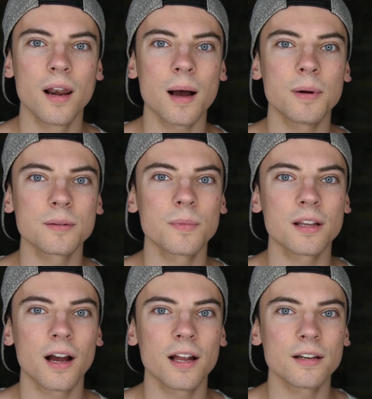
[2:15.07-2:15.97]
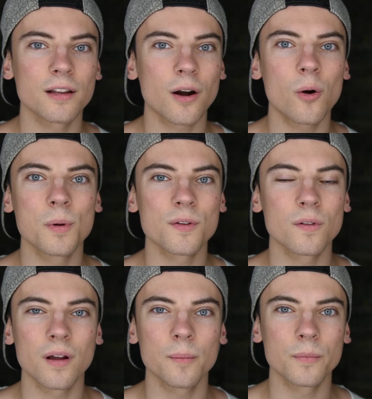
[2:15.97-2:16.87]
labert mich an, dann rauchen wir
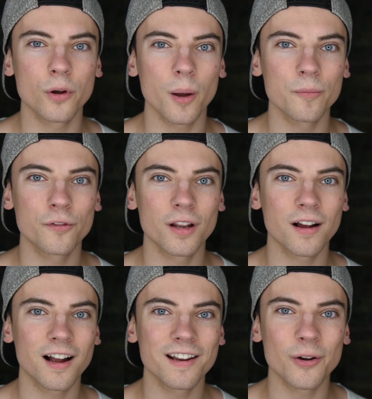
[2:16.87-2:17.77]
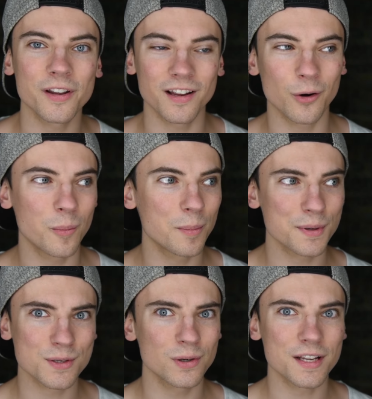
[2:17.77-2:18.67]
zusammen ein Köpfchen, dann kann ich euch ja nochmal
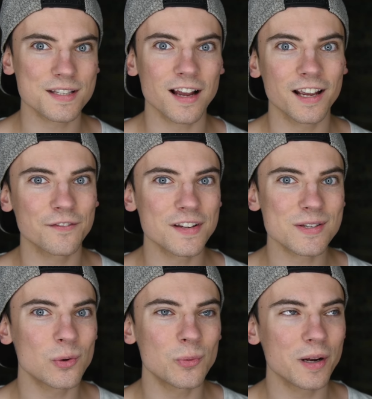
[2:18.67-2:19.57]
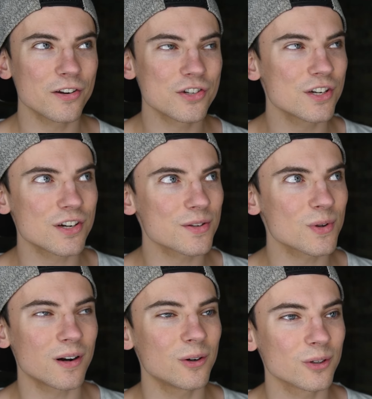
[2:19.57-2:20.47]
persönlich zeigen, wieso meine Shisha so
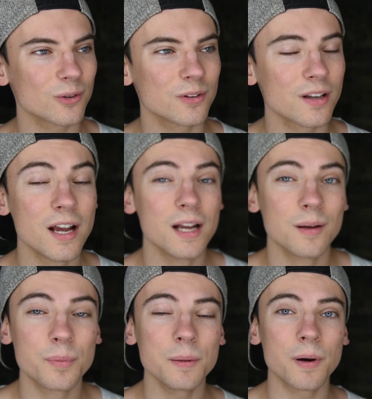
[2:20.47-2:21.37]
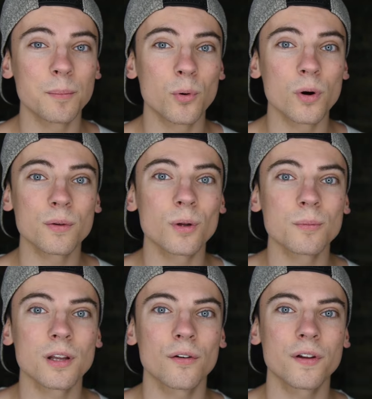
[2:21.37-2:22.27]
raucht und pipapo, ich würde
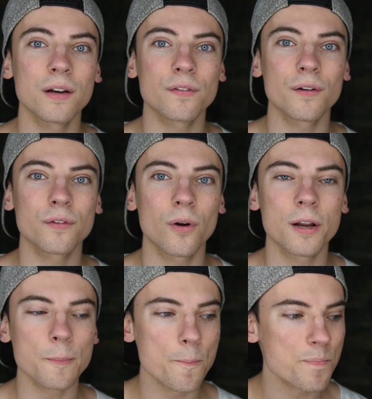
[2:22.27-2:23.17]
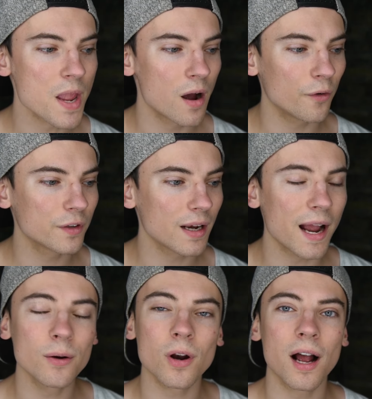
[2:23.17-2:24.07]
mich auf jeden Fall freuen, auf den
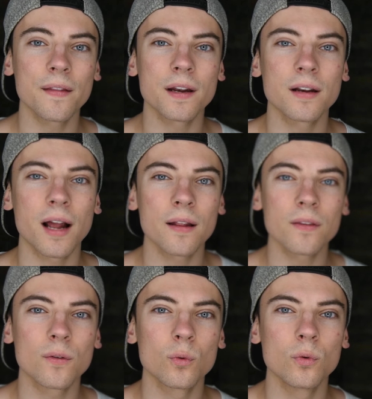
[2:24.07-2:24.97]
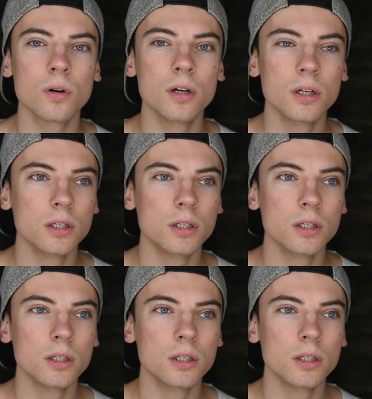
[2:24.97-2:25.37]
ein oder anderen anzuschauen